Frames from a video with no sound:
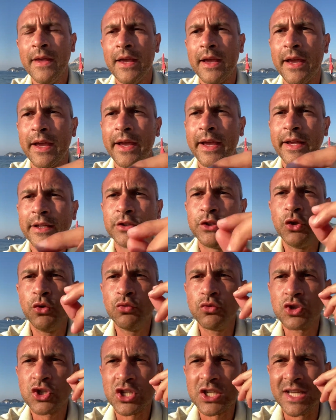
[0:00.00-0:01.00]
eh, di
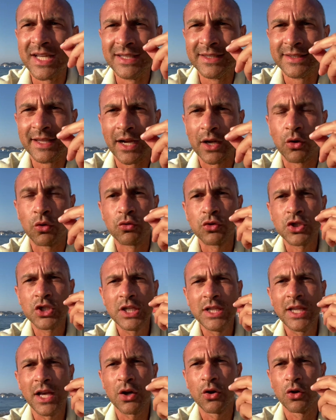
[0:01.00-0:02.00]
un sindaco, un
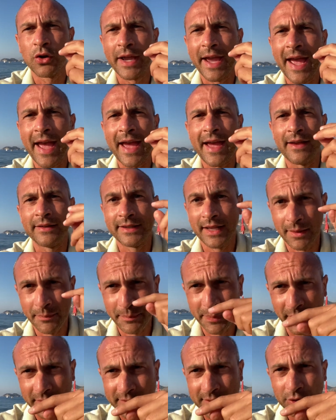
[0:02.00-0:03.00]
sindaco che è del
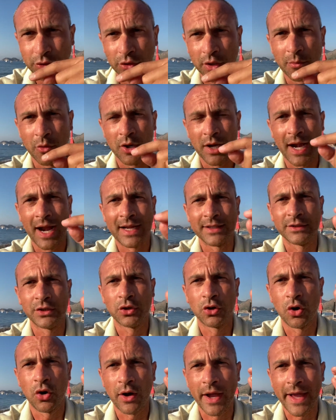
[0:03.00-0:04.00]
Partito
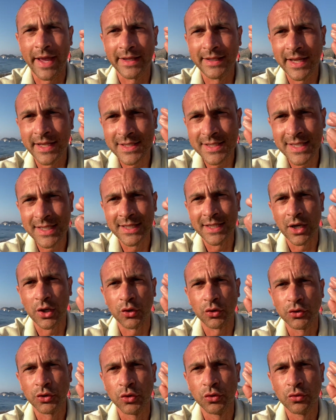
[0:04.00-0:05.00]
Democratico ed è
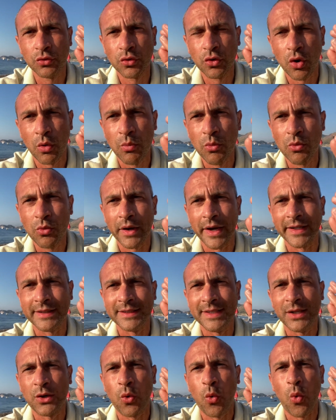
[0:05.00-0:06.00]
sindaco di un comune
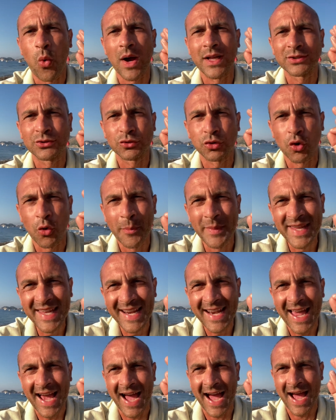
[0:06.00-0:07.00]
di
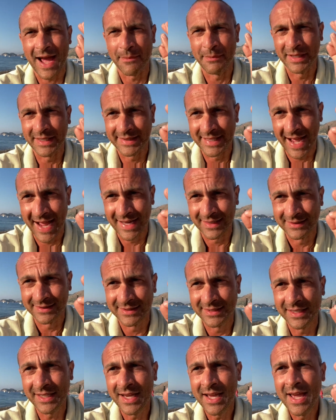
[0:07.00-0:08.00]
4.000
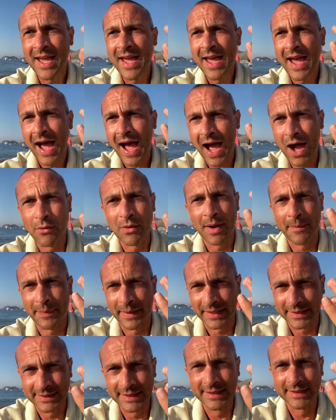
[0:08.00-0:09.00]
abitanti, ha una
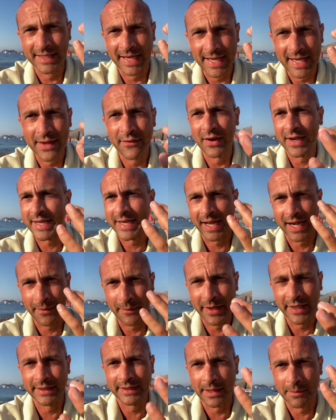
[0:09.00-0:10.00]
partita IVA,
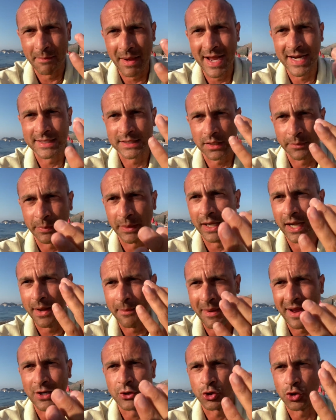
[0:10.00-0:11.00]
chiaramente marzo, aprile e
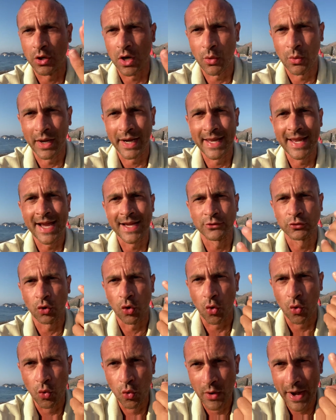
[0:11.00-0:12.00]
maggio non ha
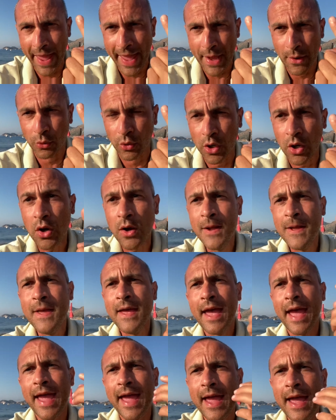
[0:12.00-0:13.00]
guadagnato un euro
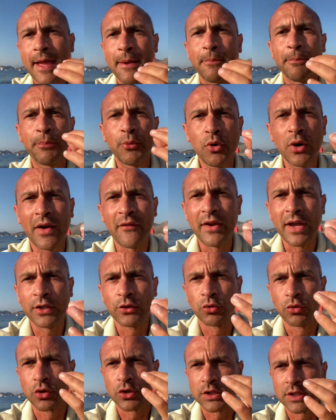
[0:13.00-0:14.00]
e pur
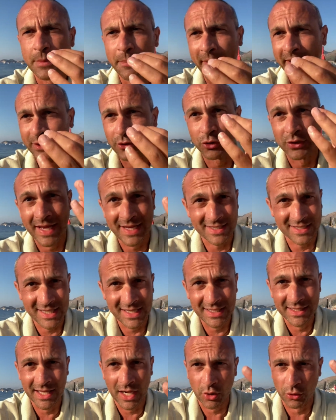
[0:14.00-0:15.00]
avendo uno stipendio da
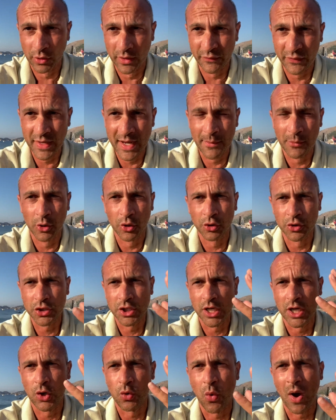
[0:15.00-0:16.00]
sindaco, definiamolo così,
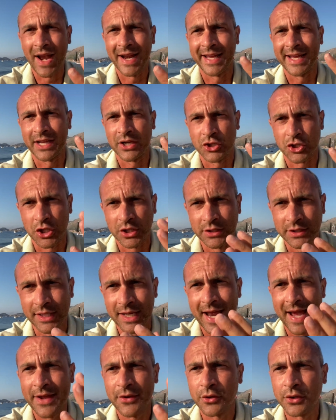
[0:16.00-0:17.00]
di qualche
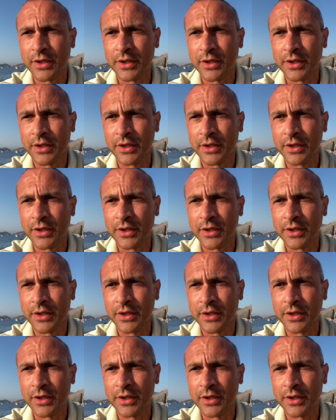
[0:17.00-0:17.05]
centinaio